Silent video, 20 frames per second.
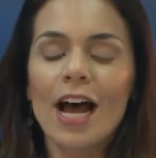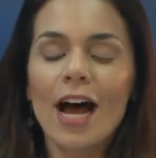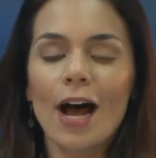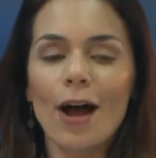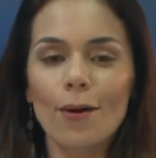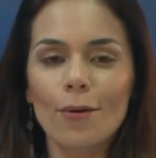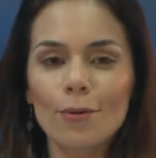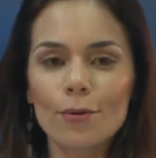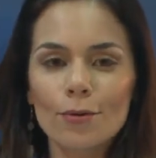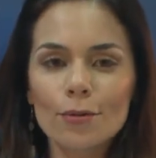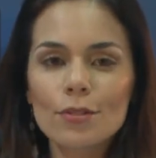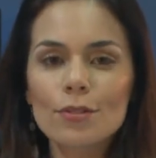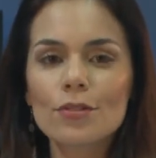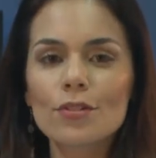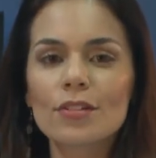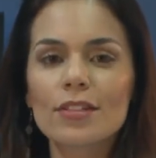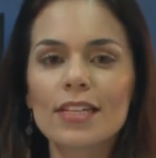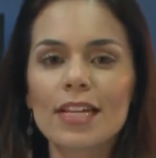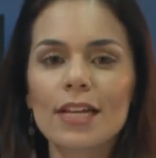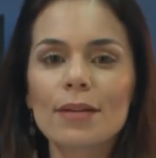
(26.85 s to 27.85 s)
Alguns
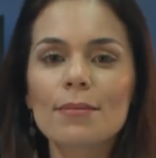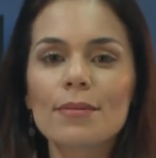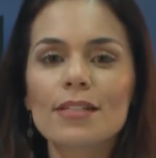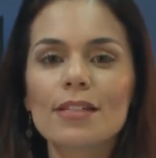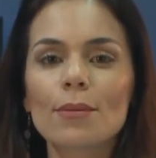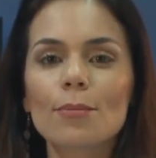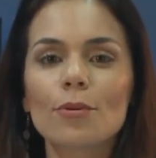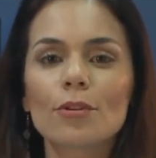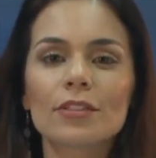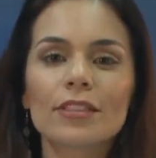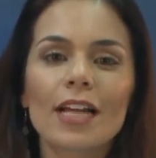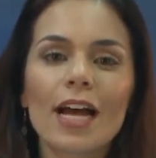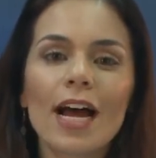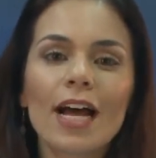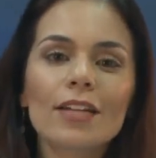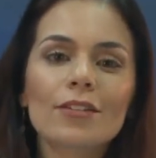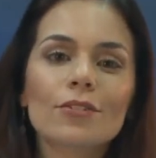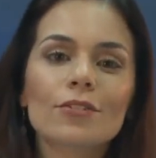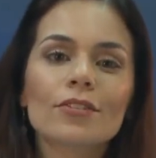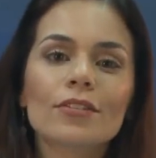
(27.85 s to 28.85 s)
dos temas
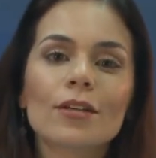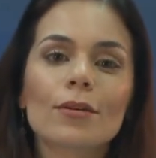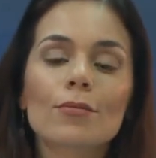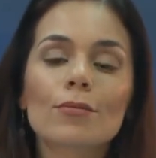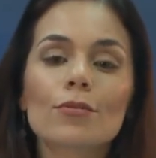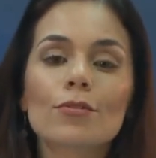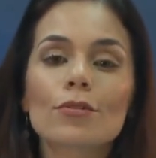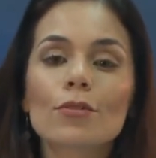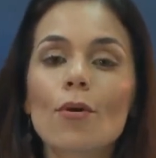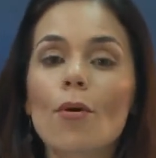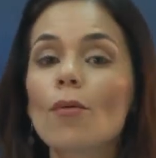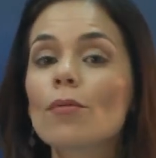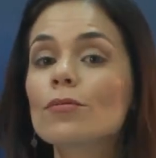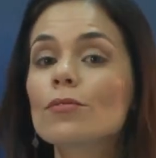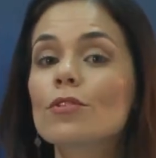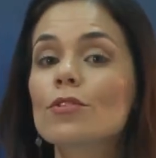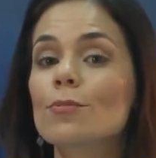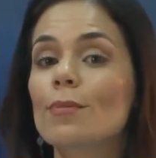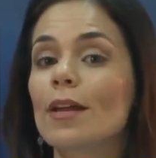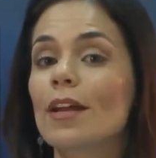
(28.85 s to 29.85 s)
abordados são os
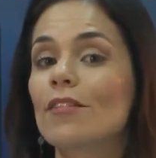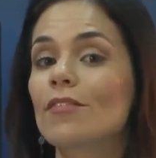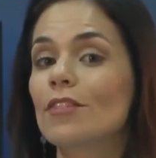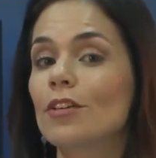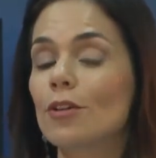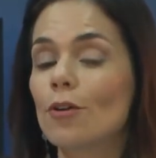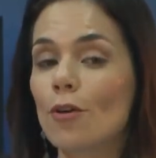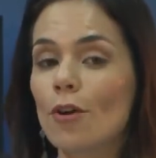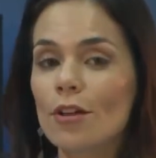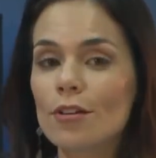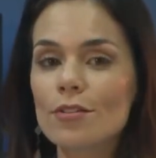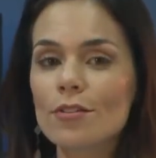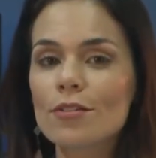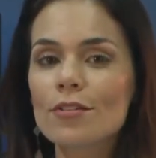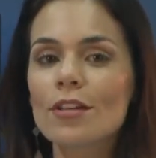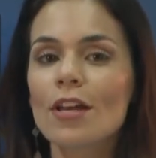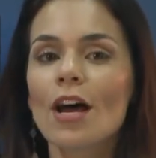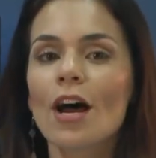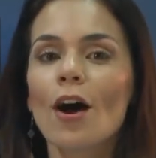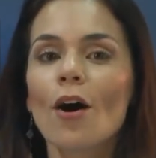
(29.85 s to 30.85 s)
contos
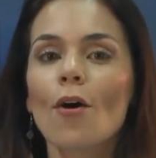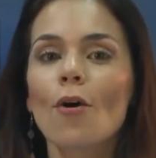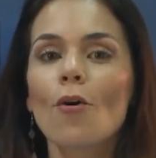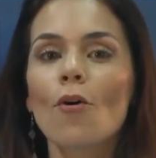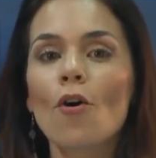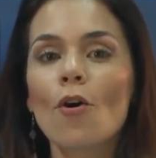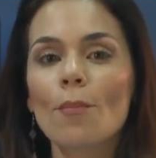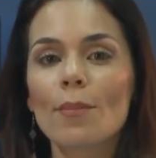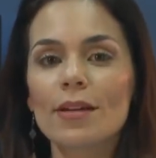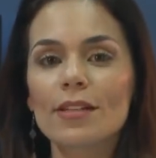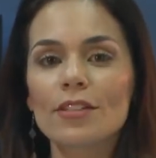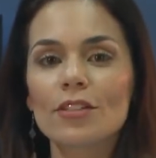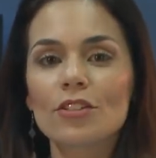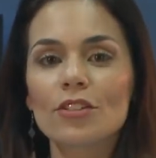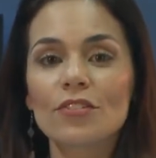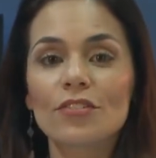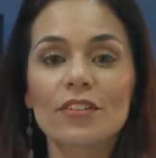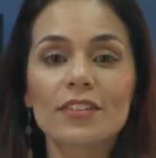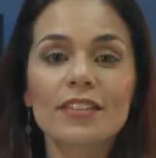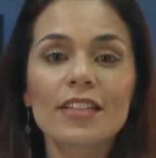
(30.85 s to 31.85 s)
maravilhosos, o romance
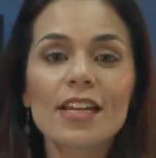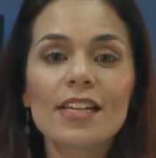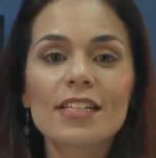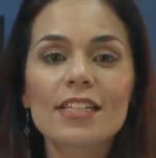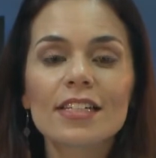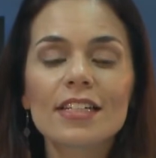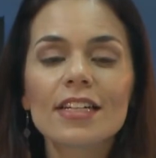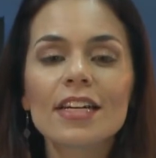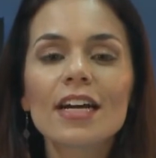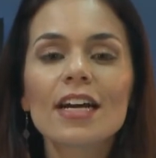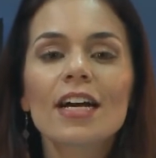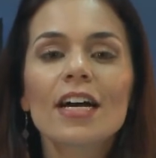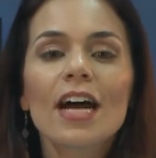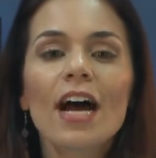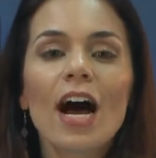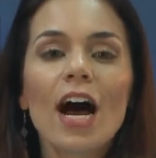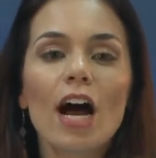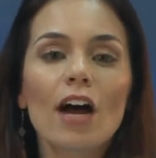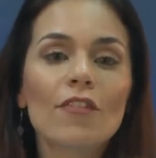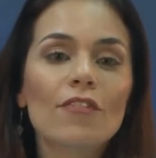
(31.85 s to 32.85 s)
de fantasia,
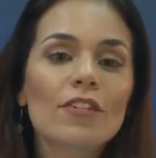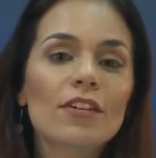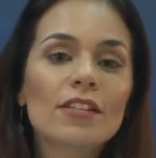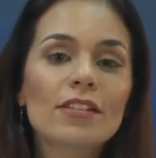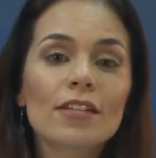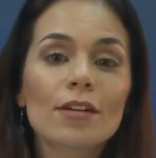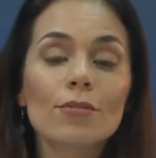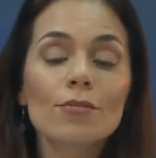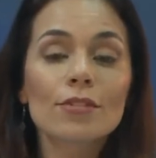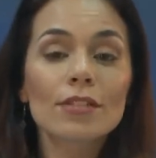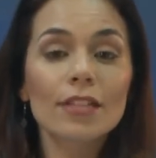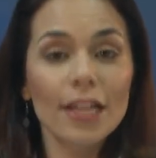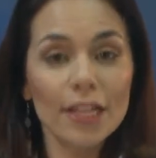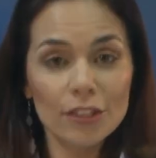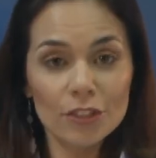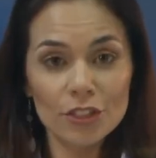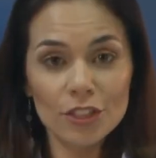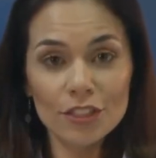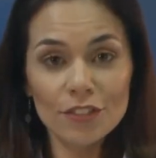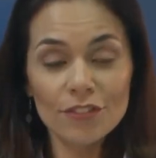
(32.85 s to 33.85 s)
a ficção
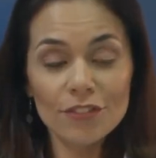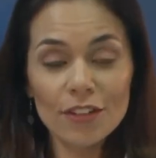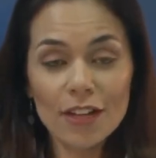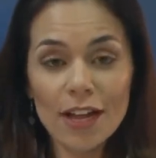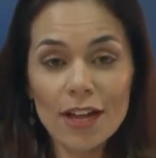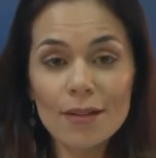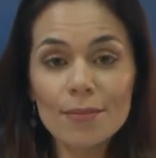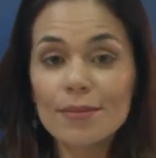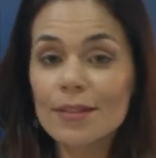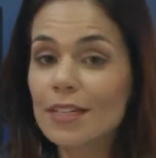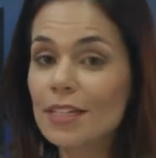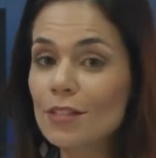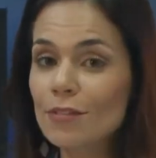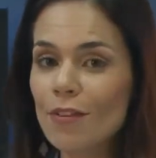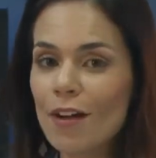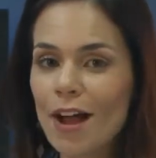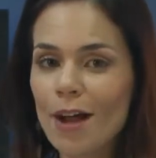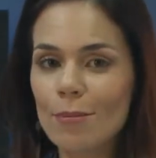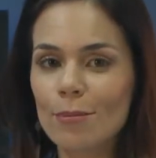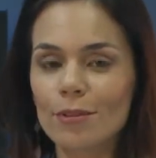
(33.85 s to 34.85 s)
científica e as
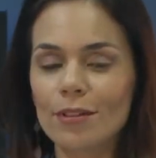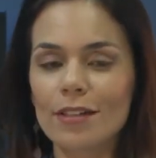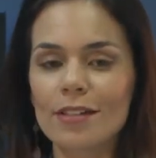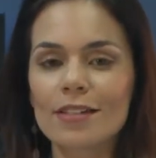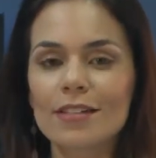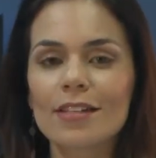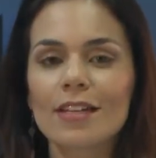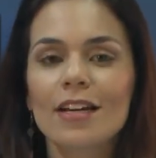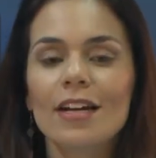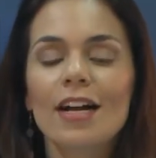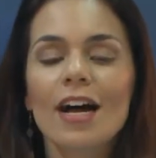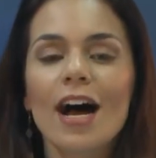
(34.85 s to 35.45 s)
fábulas.